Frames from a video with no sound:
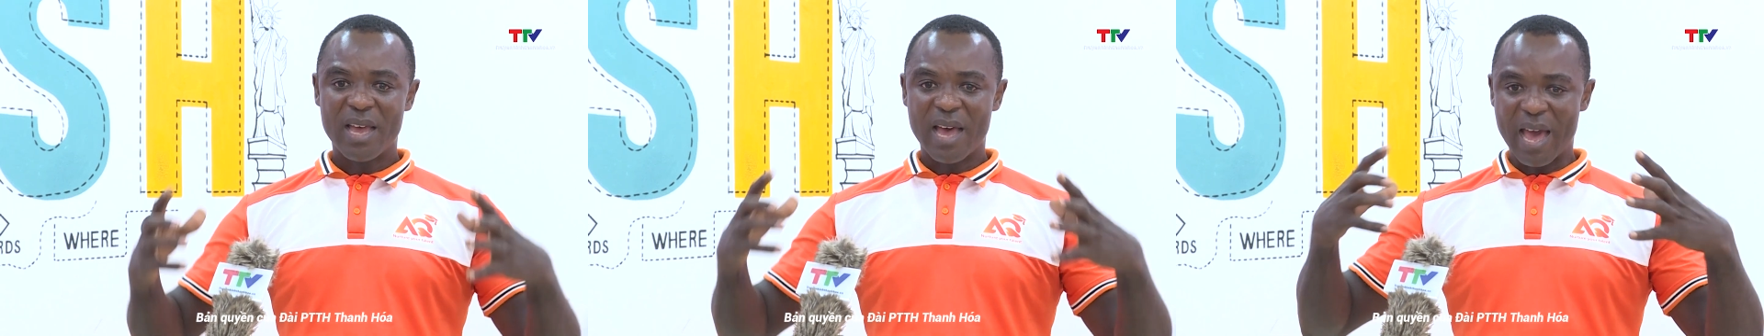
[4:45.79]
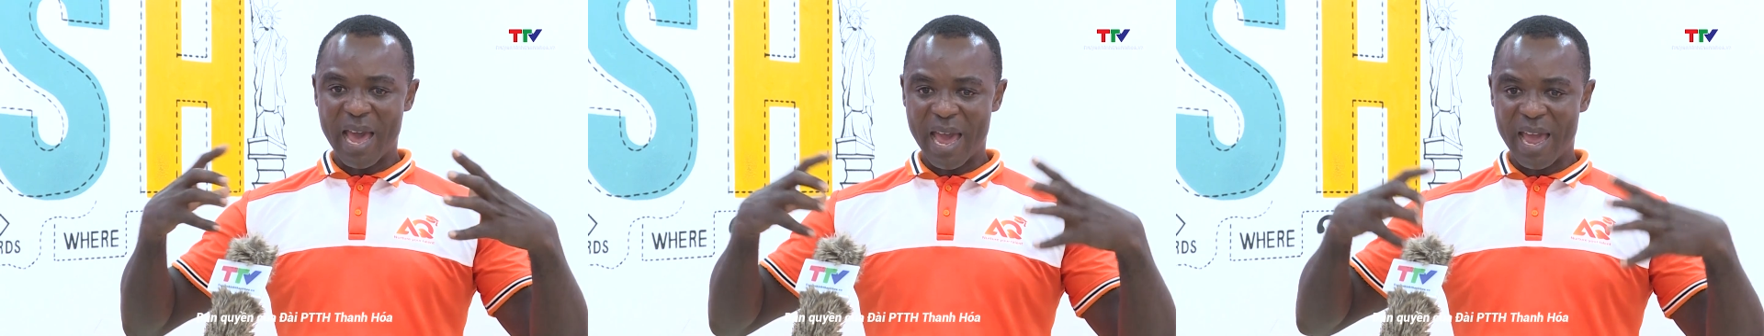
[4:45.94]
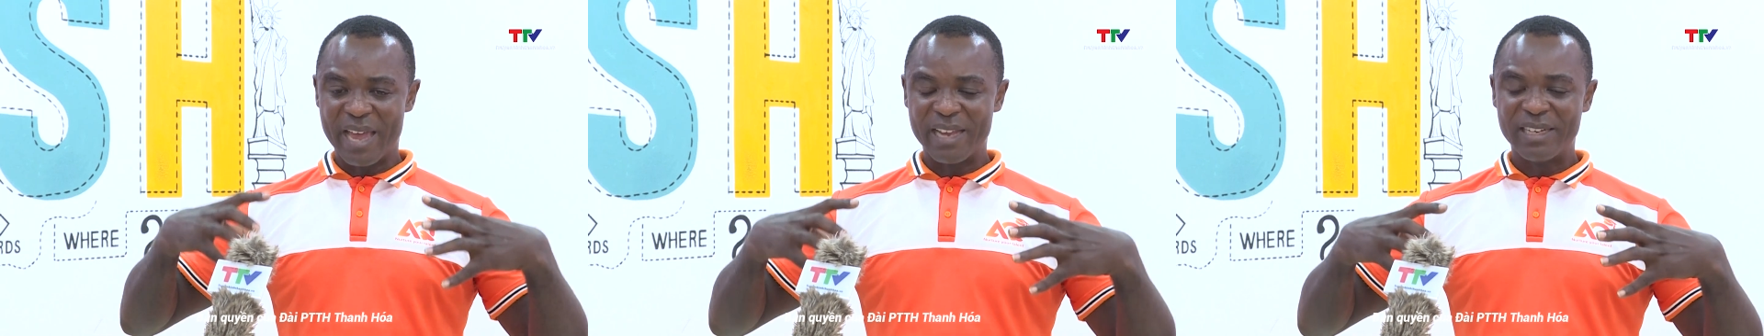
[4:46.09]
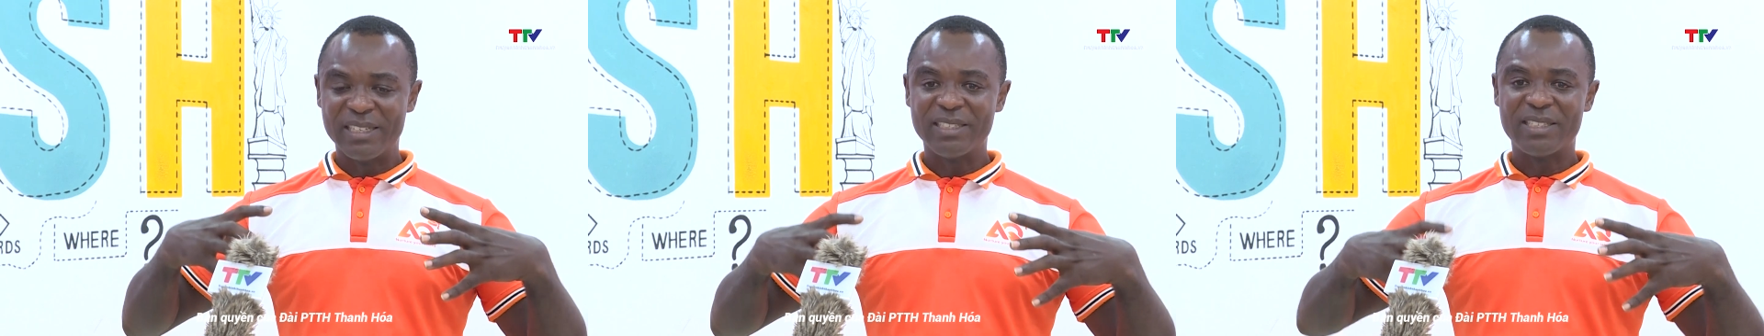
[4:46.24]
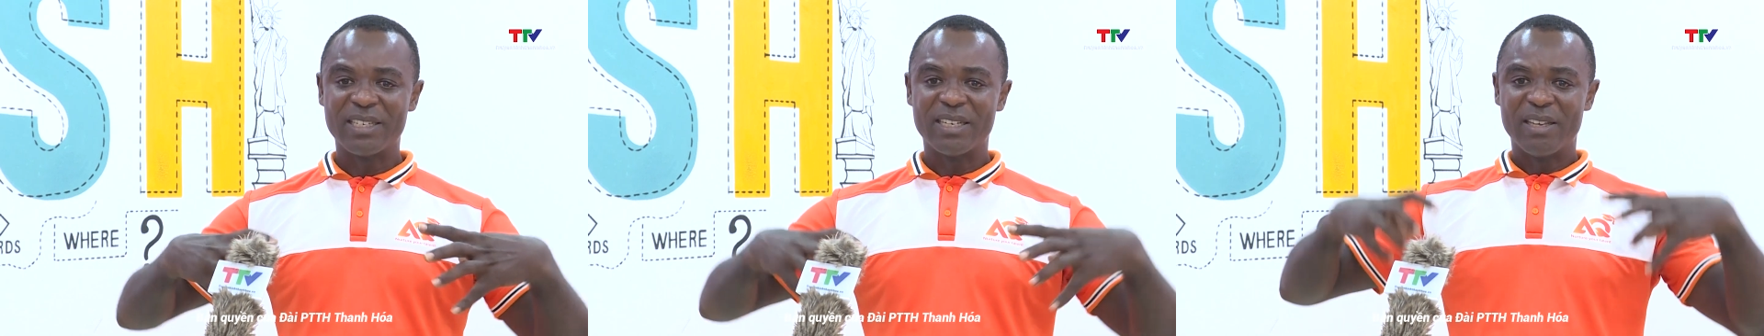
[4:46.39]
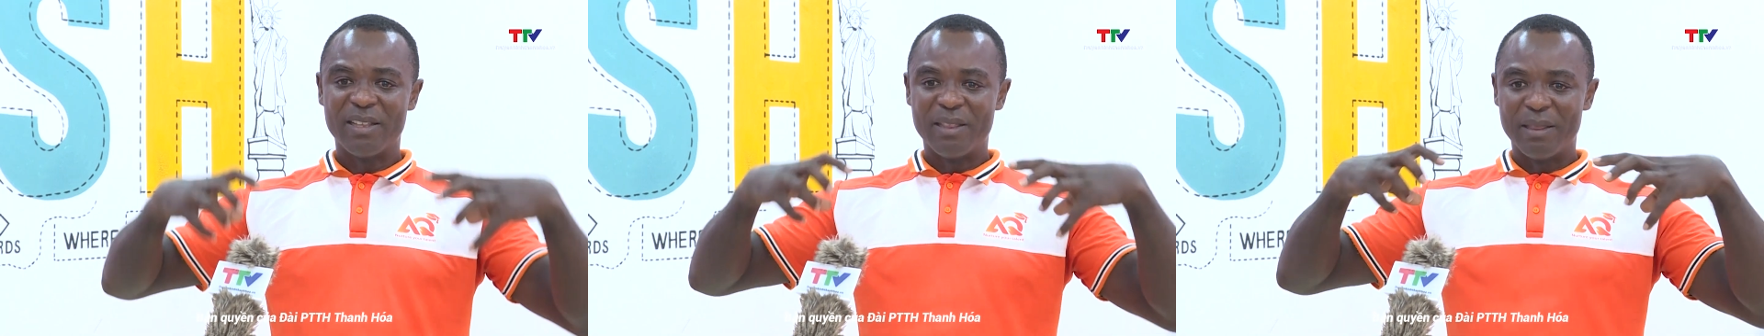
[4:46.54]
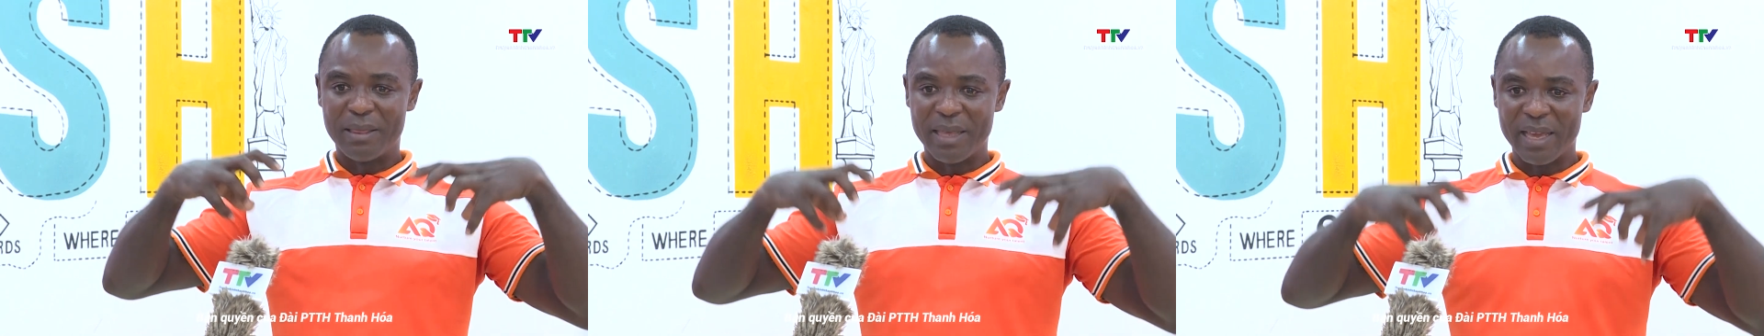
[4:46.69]
and
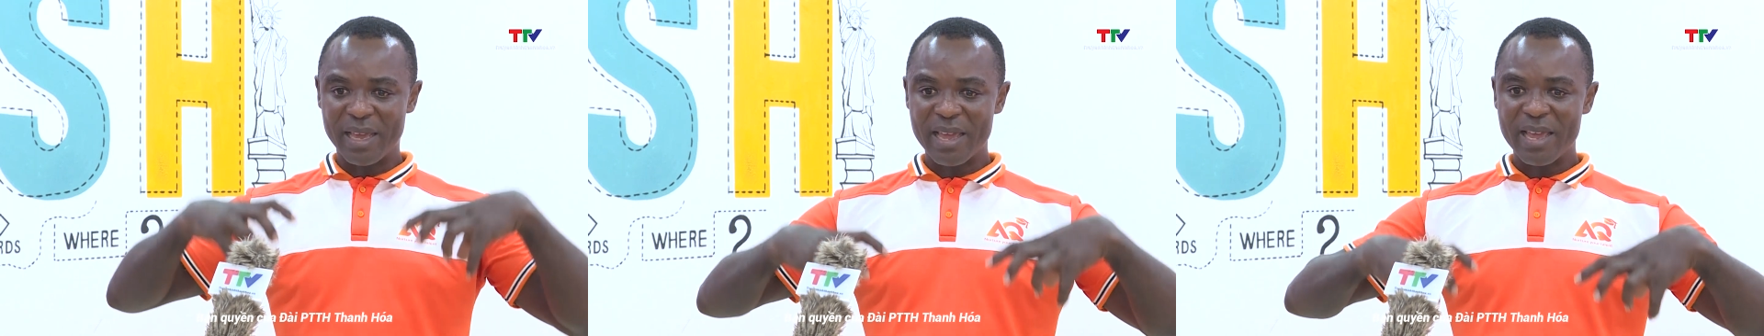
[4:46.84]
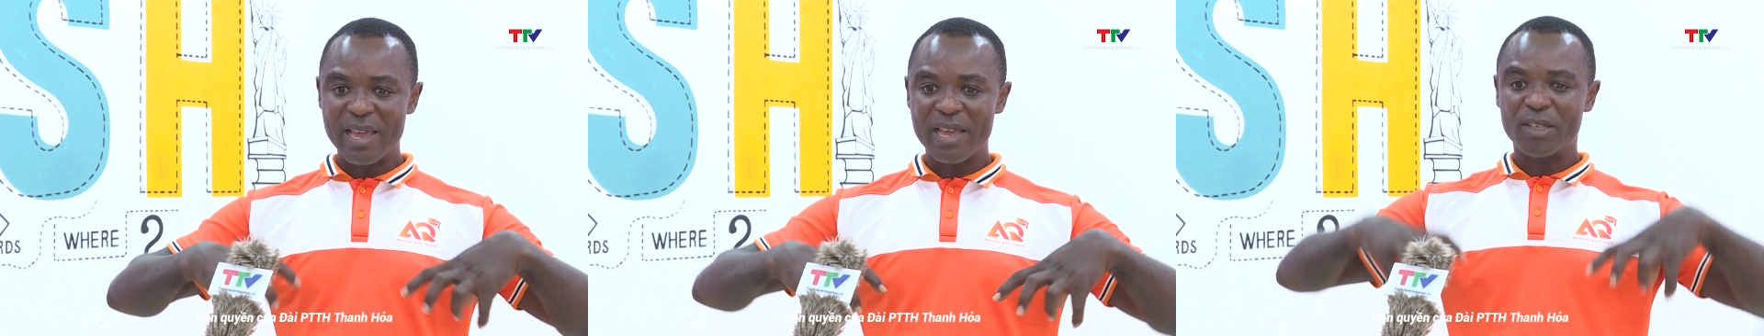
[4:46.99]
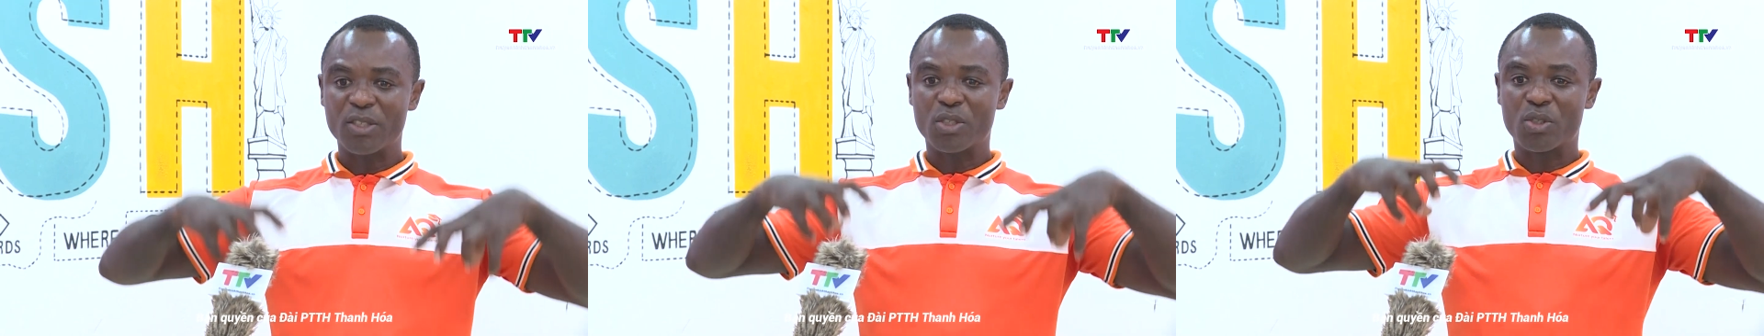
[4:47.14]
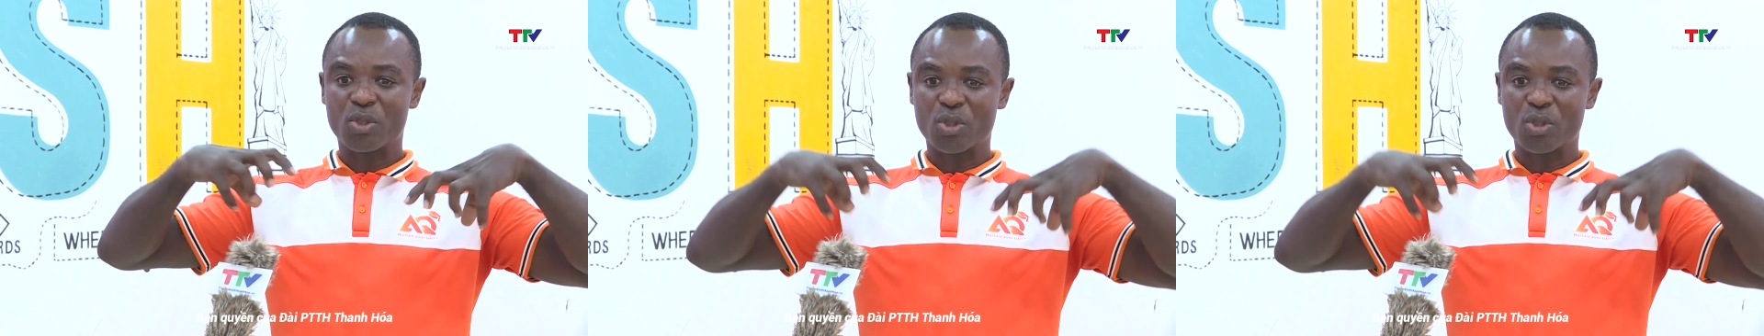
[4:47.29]
they